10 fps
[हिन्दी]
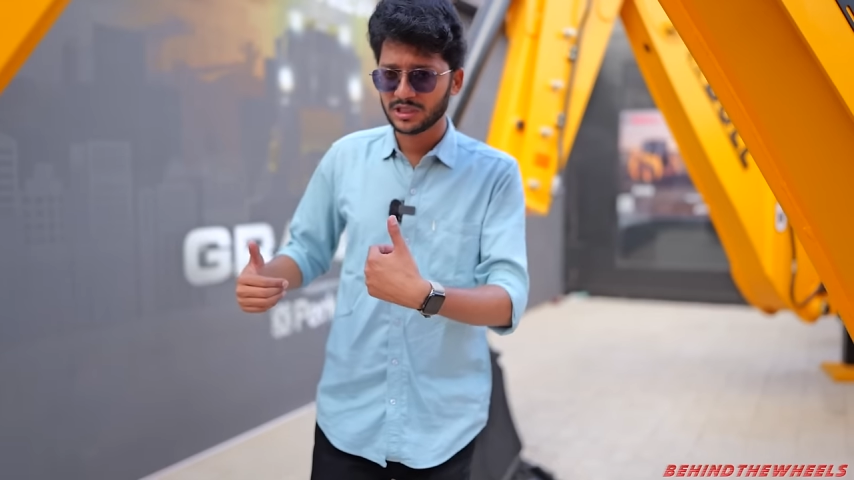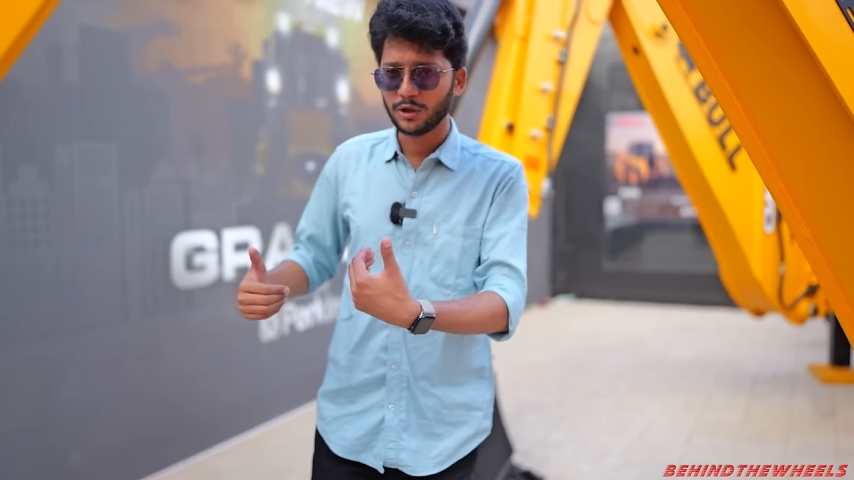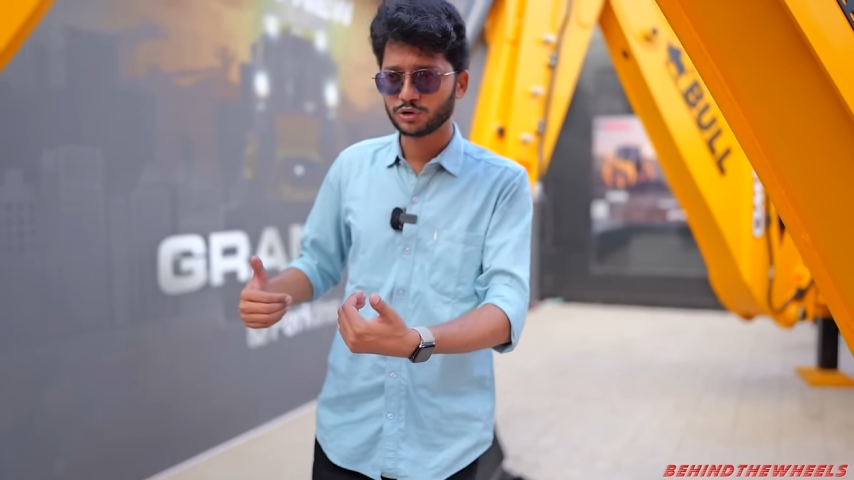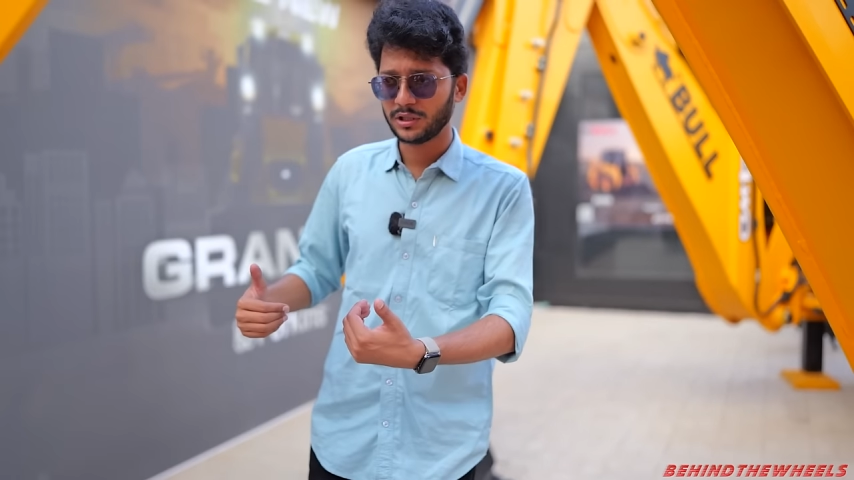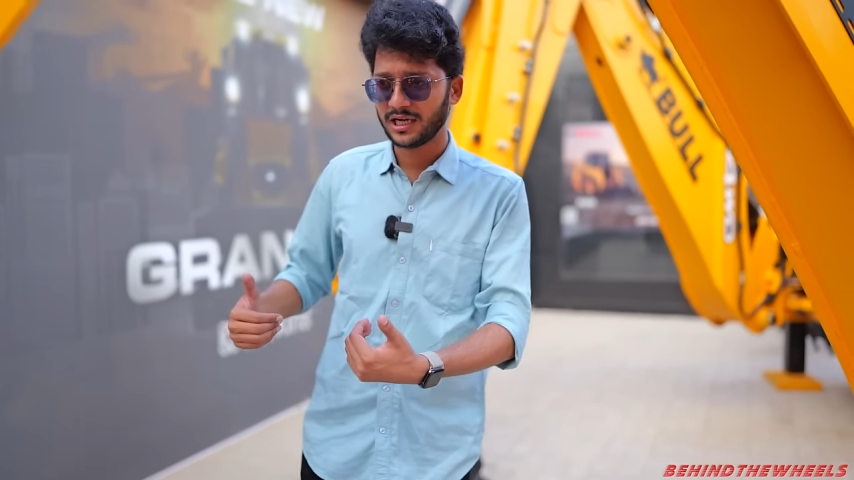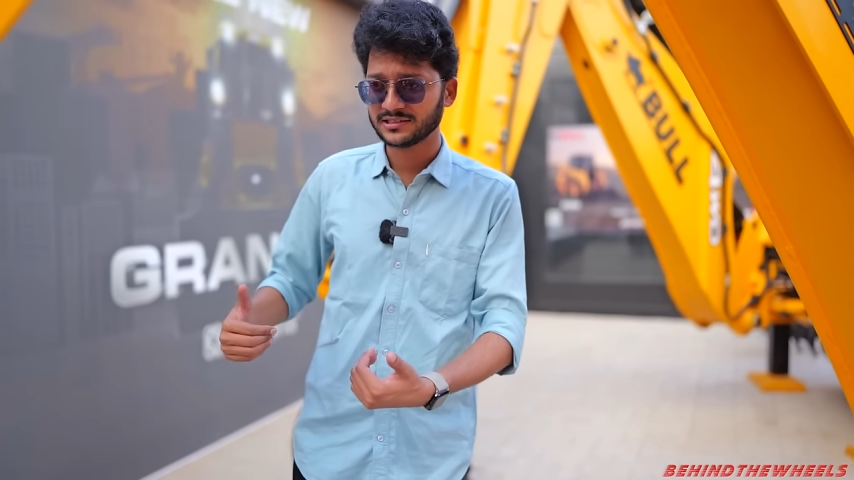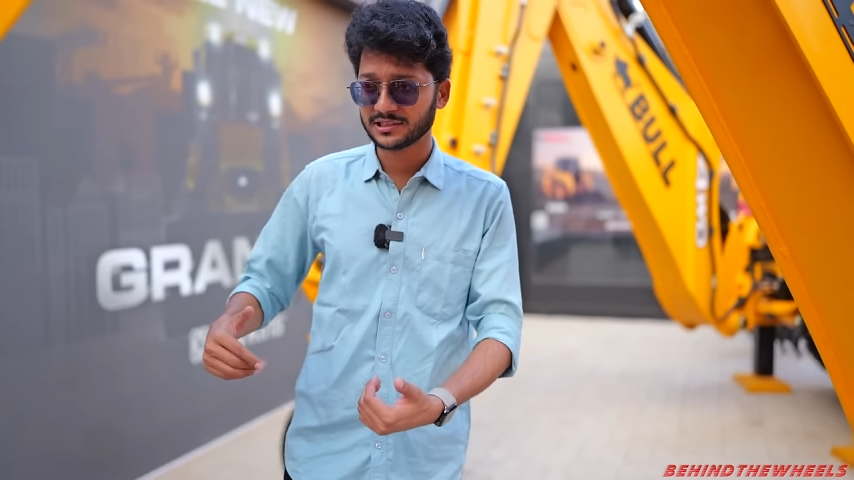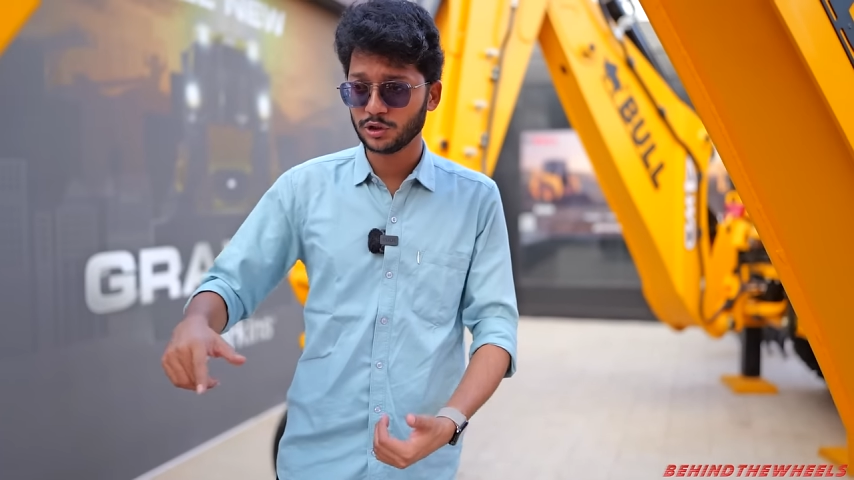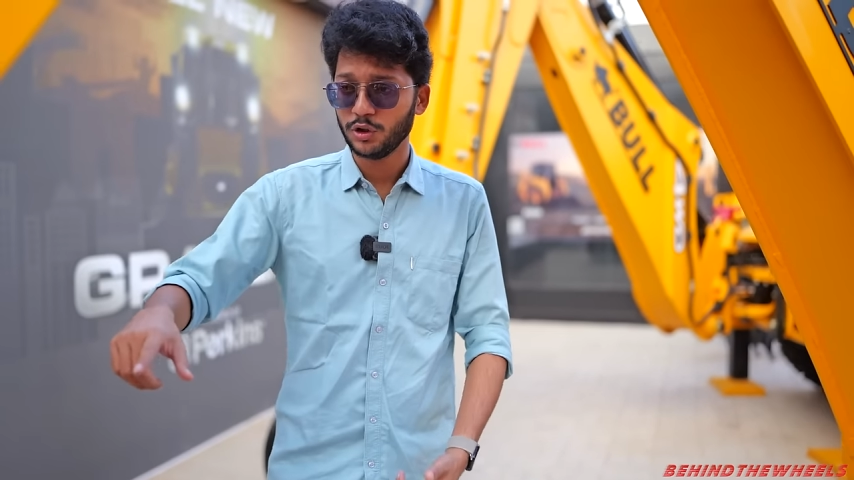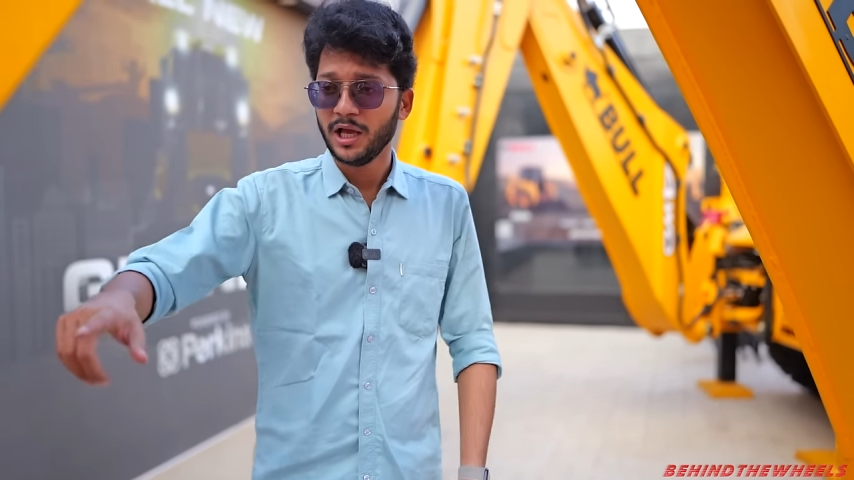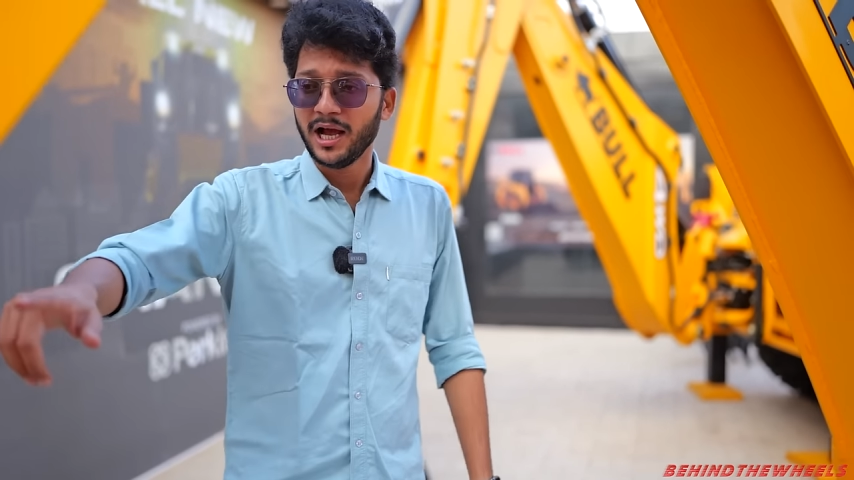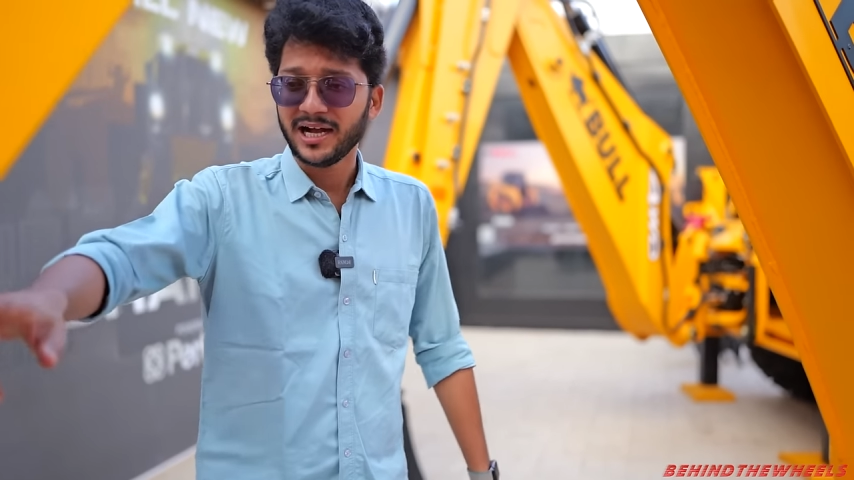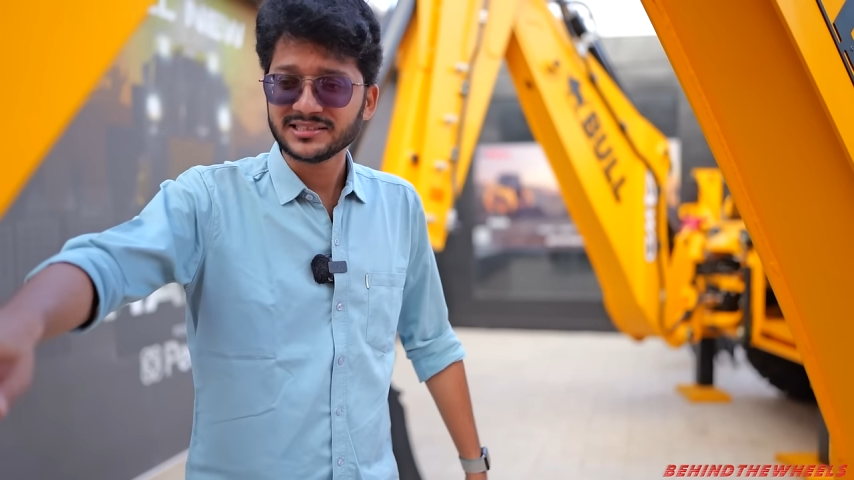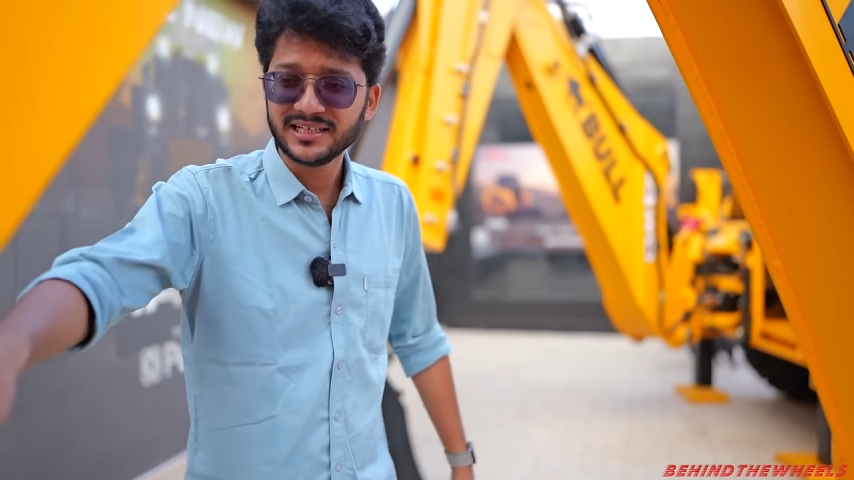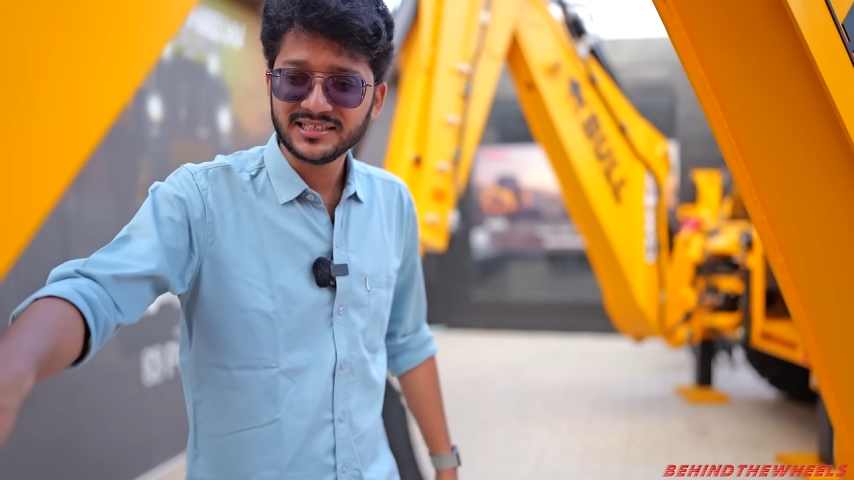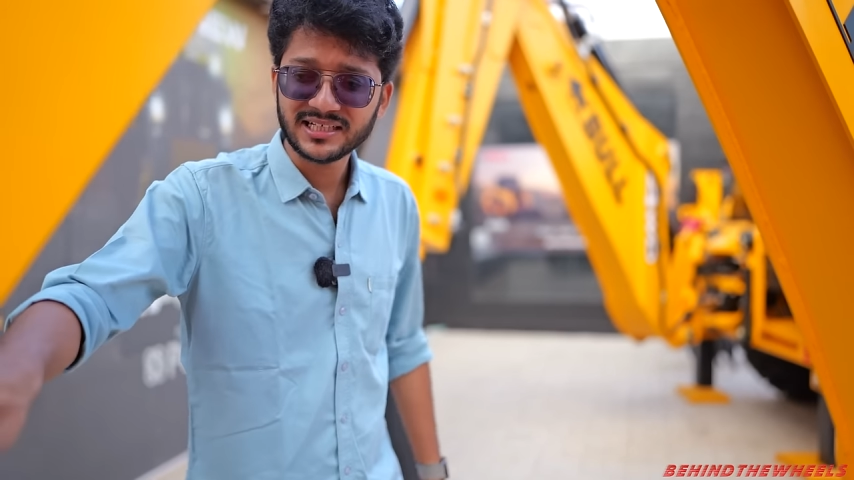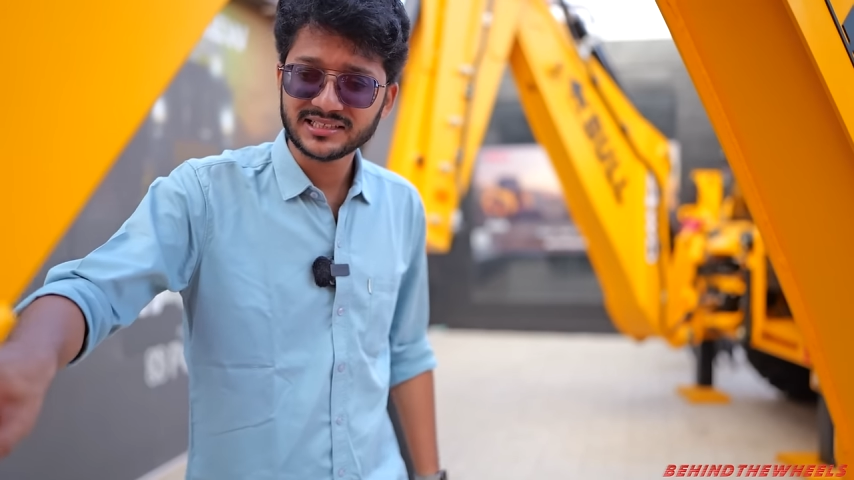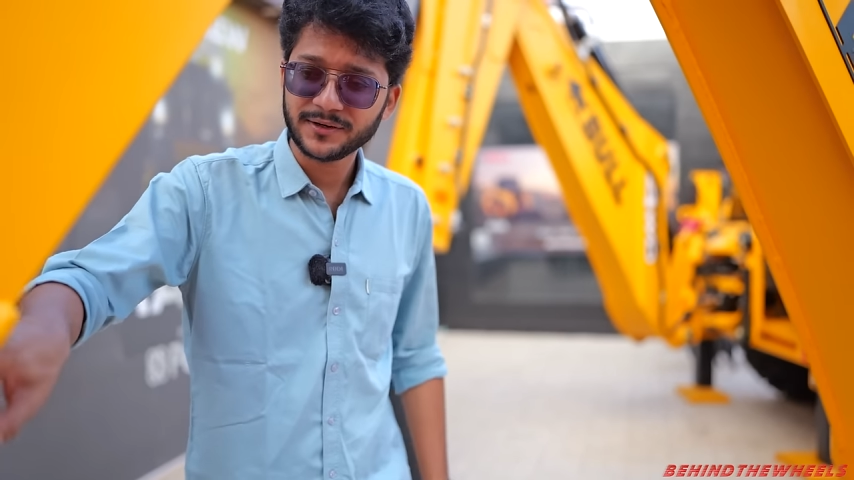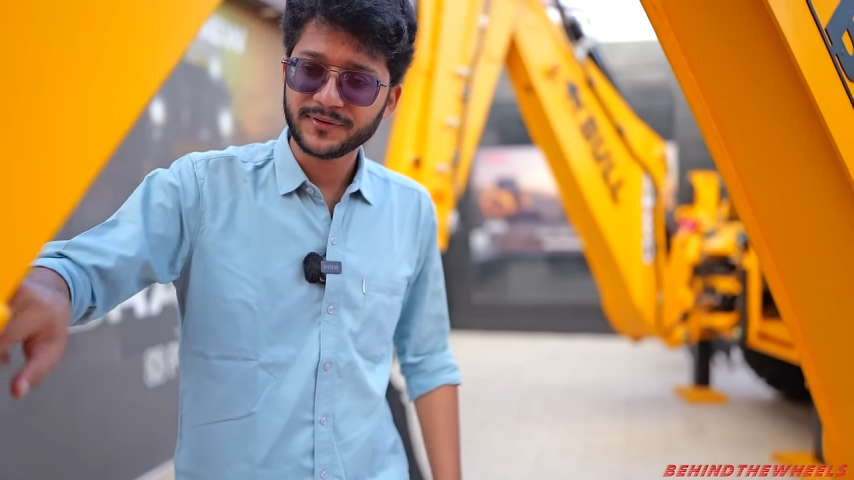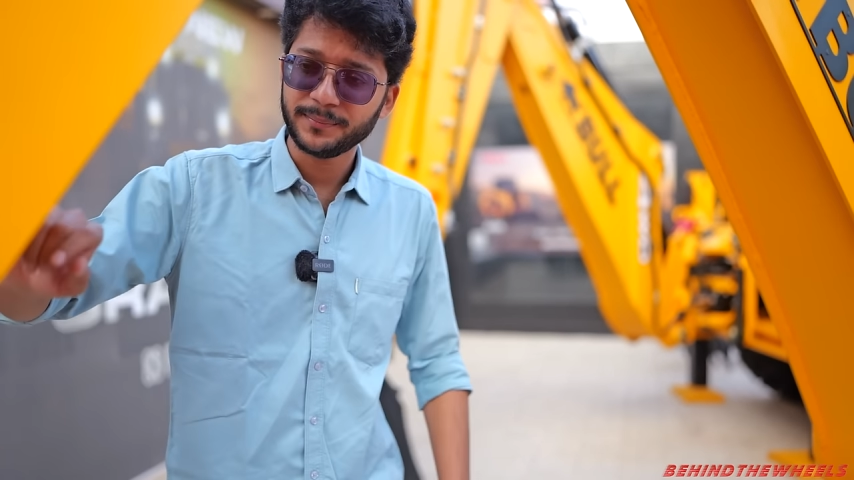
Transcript: चाहो तो लगा सकते हो अच्छा नीचे की तरफ